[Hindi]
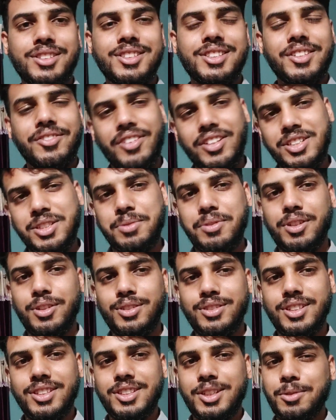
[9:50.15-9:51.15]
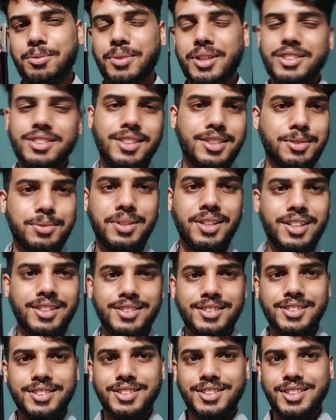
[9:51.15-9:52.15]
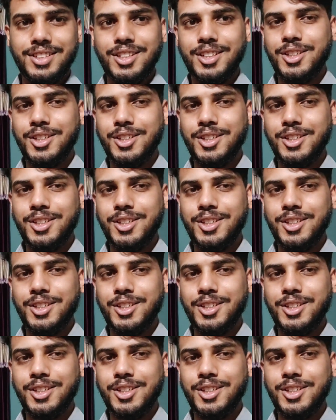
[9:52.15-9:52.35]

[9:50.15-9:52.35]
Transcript: जितना फेस्टिवल होता है सब अच्छे से मनाते हैं